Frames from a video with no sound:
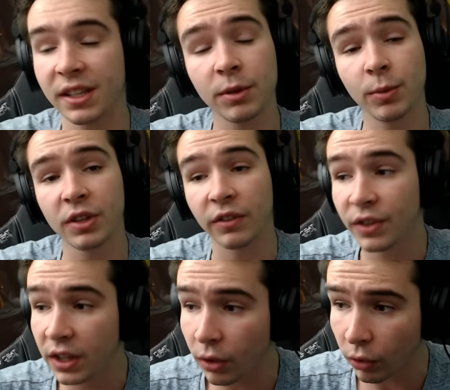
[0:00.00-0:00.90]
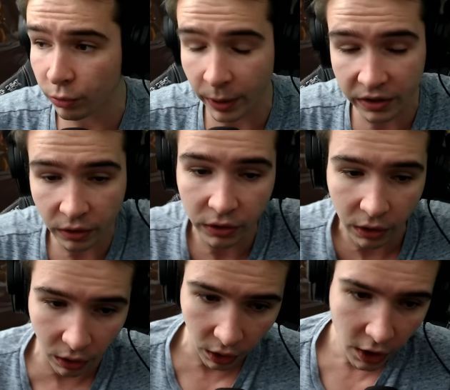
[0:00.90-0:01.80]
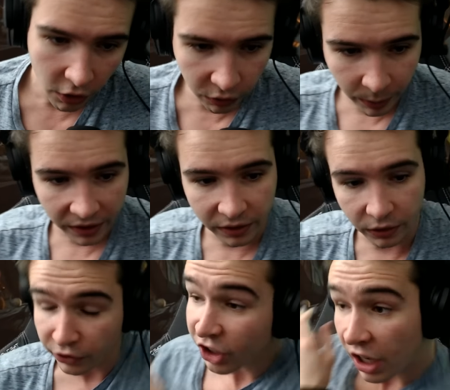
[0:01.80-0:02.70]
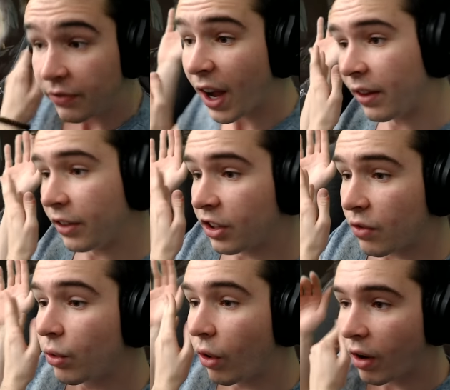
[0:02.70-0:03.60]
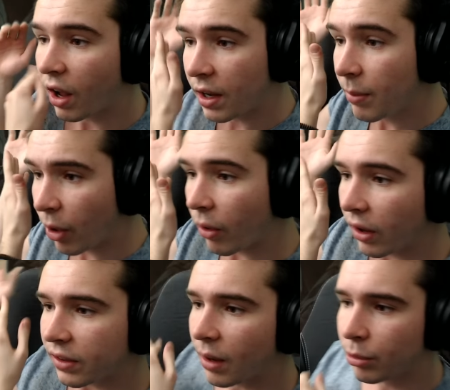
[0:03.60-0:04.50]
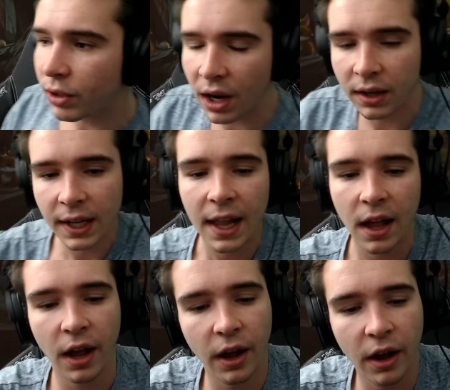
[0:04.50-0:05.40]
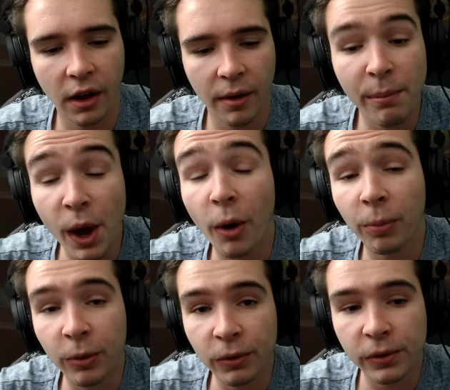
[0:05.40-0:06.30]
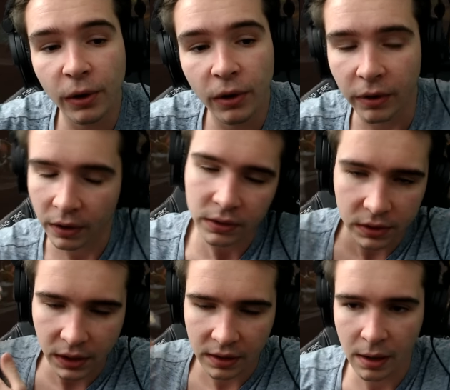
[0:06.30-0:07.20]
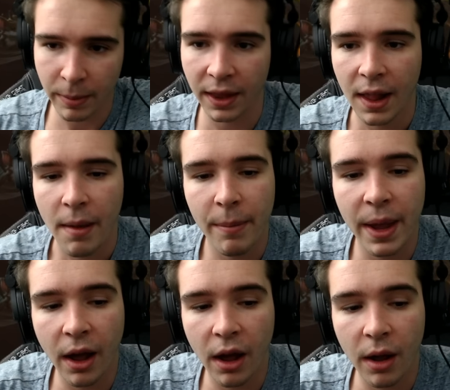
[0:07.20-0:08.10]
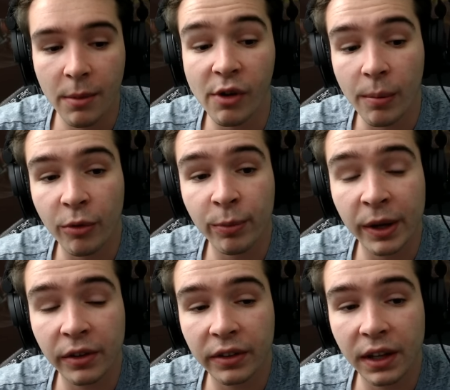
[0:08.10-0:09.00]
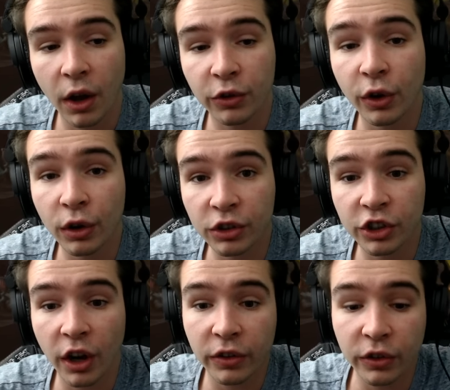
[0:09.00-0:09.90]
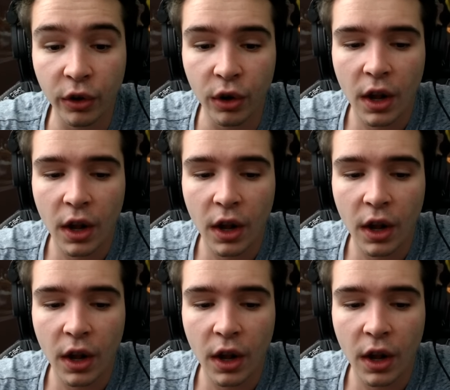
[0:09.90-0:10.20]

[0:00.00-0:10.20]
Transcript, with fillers: un petit peu cette vidéo, vous présentant, euh, vous présentant déjà Hiverne. Déjà vous, euh, voilà, il est beau, hein, c'est un bon gars. Euh, mais en plus, enfin, c'est la merde. Mais mais voilà, pour vous présenter ce launcher, ce